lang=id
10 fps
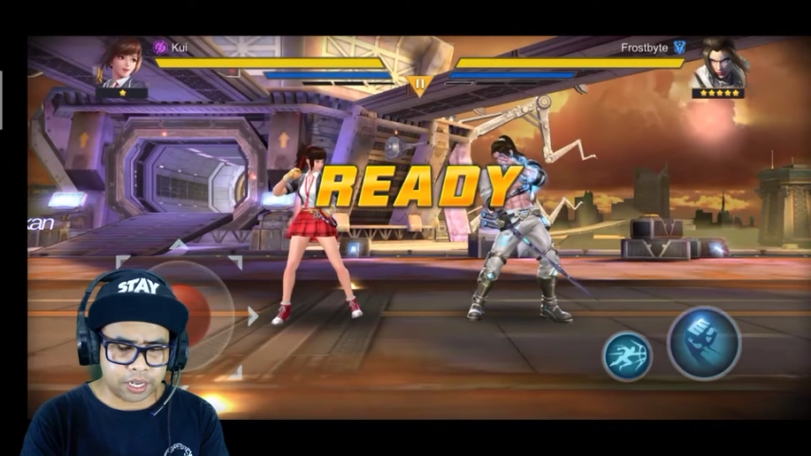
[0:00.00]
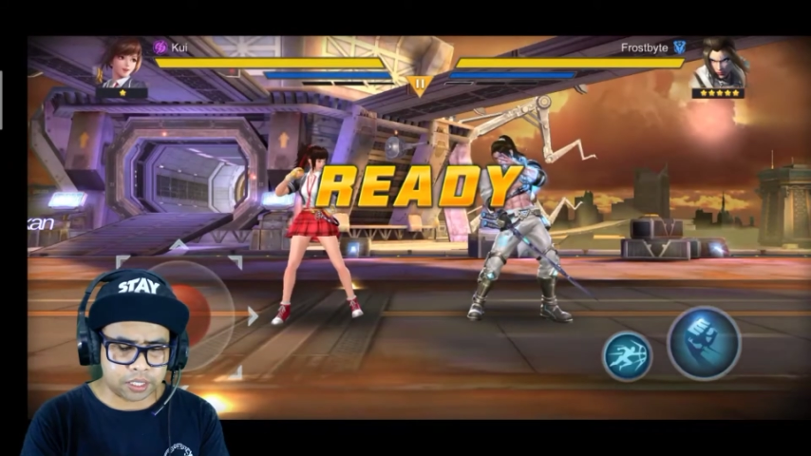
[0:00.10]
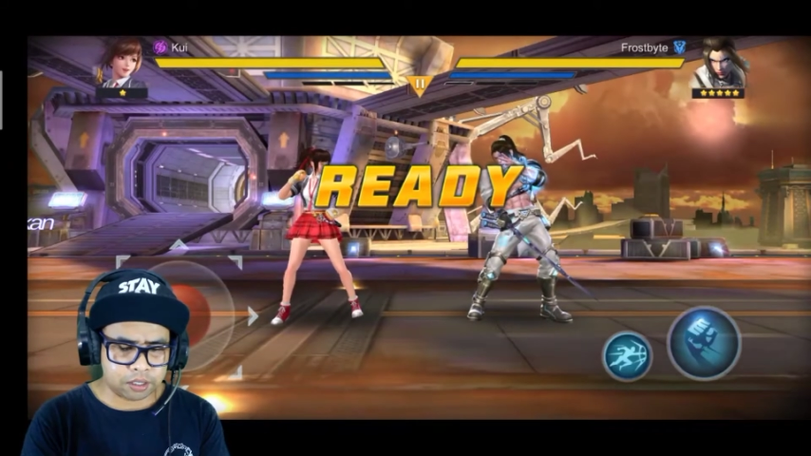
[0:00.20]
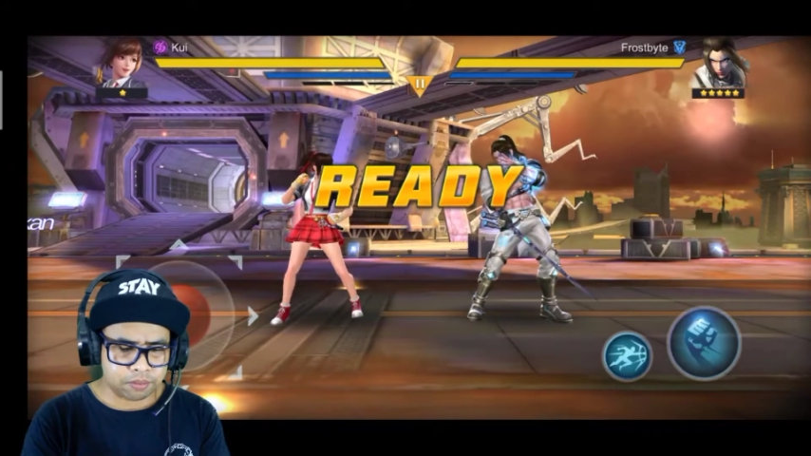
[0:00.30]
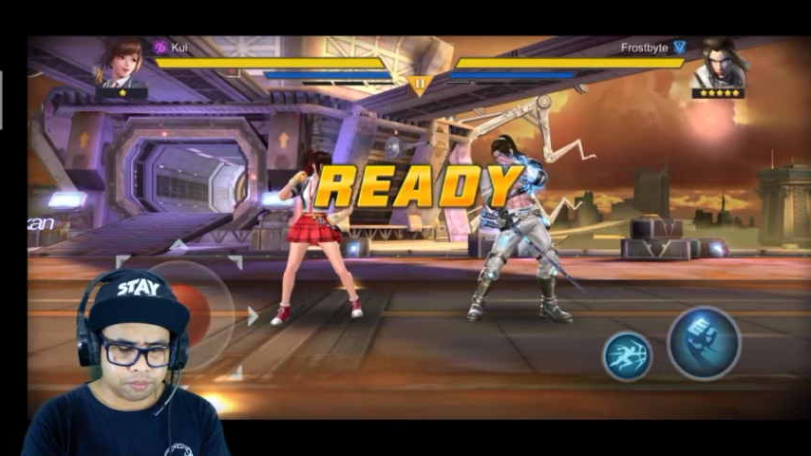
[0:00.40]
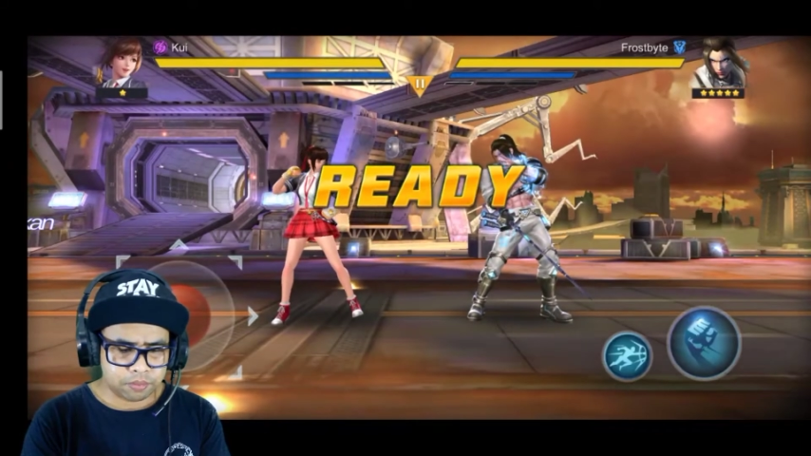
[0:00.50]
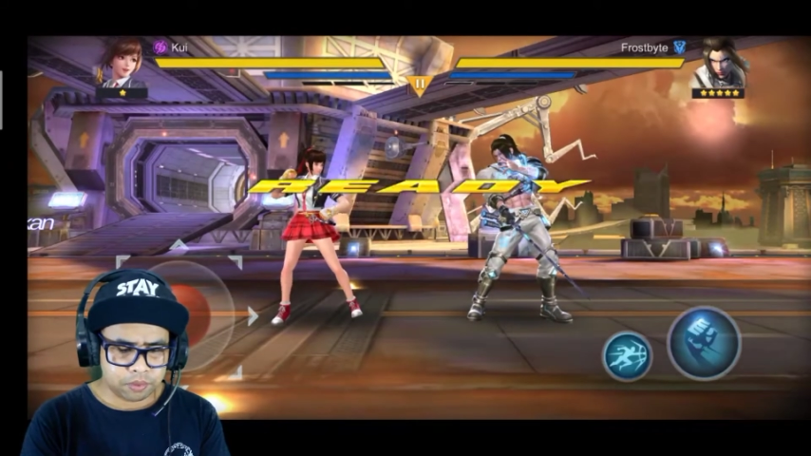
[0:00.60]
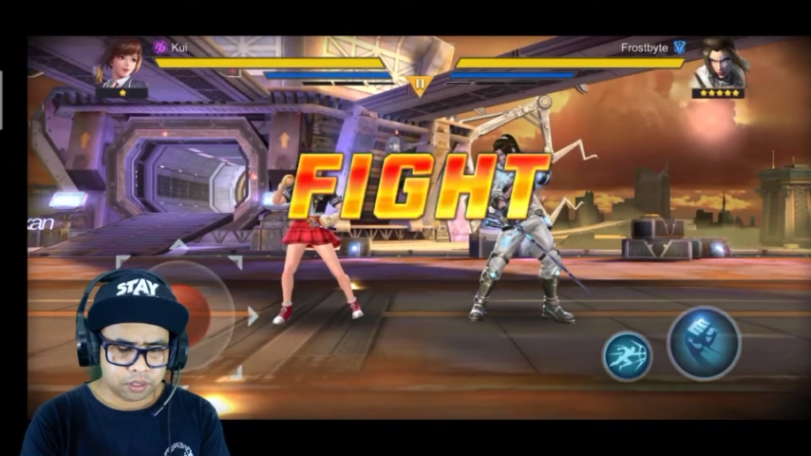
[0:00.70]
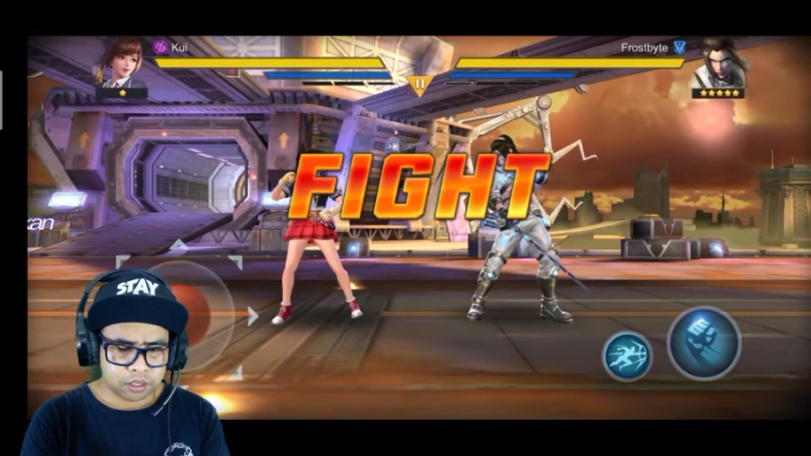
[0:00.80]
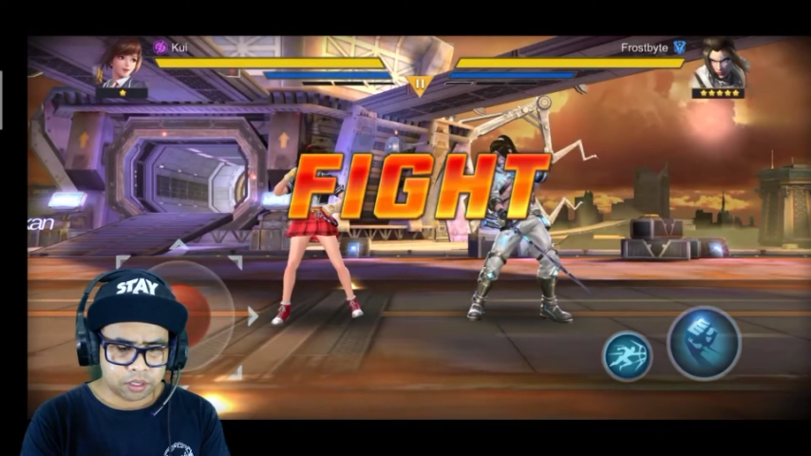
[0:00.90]
guys
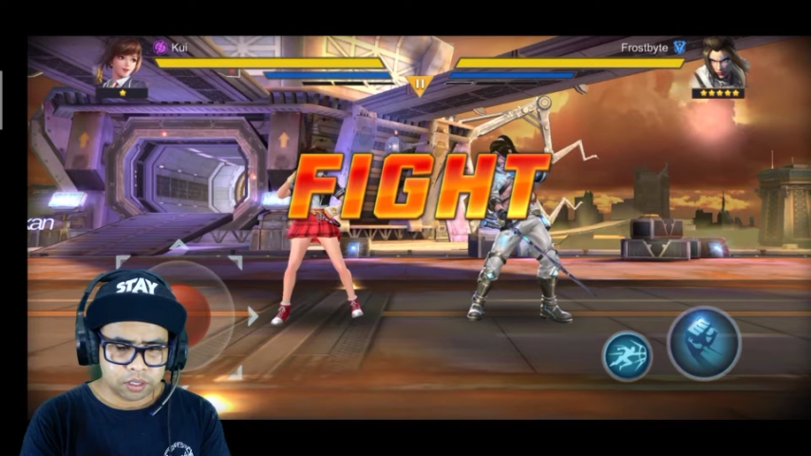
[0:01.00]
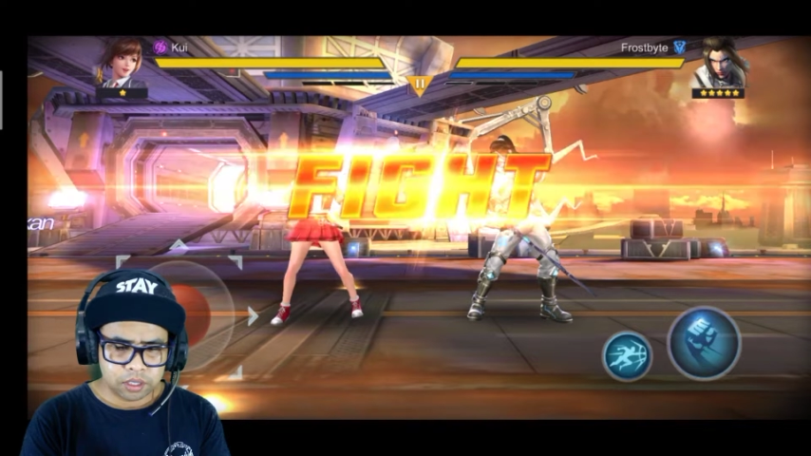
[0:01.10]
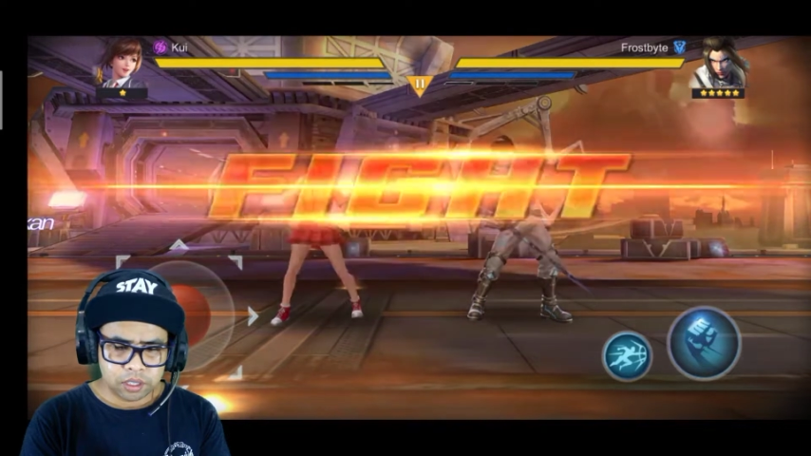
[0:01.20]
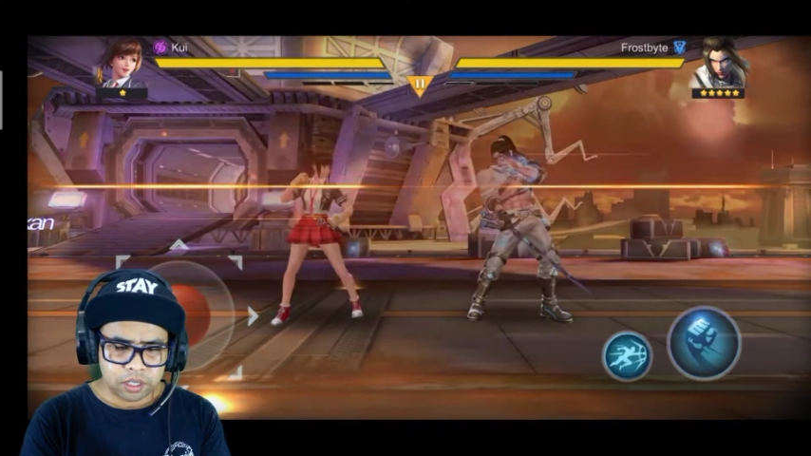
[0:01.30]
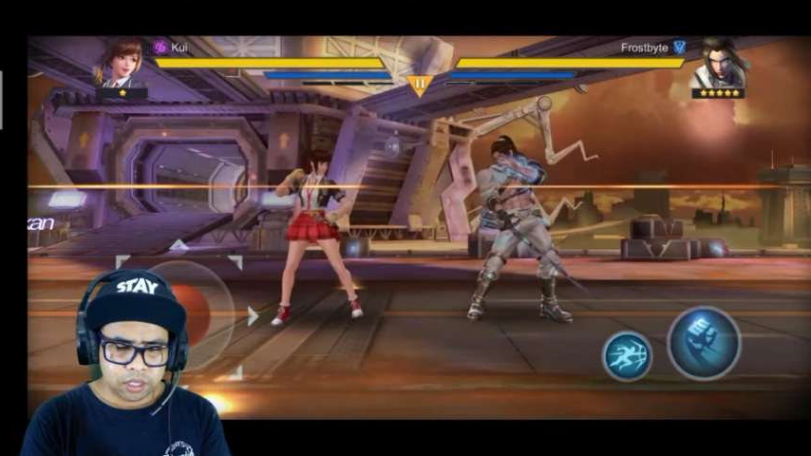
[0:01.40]
fight